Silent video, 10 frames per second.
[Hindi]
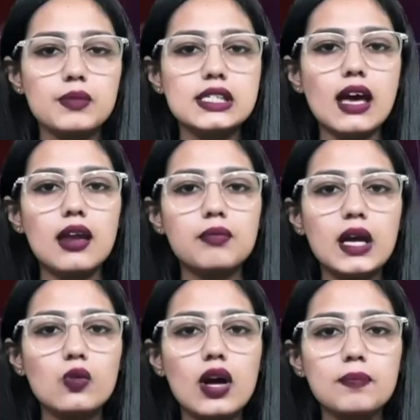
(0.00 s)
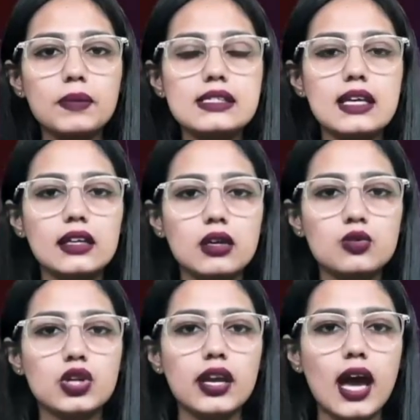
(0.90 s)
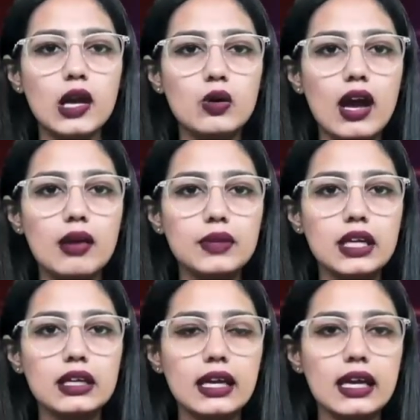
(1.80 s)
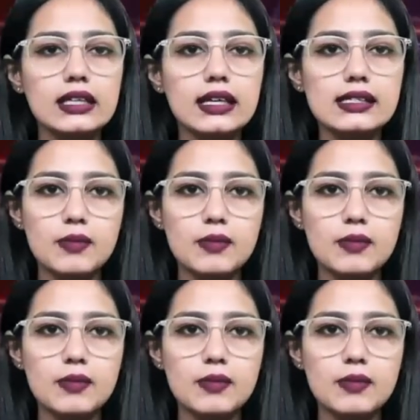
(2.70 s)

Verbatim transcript: नमस्कार मैं हूं आपके साथ अनुष्का राय और आप देख रहे हैं इंडिया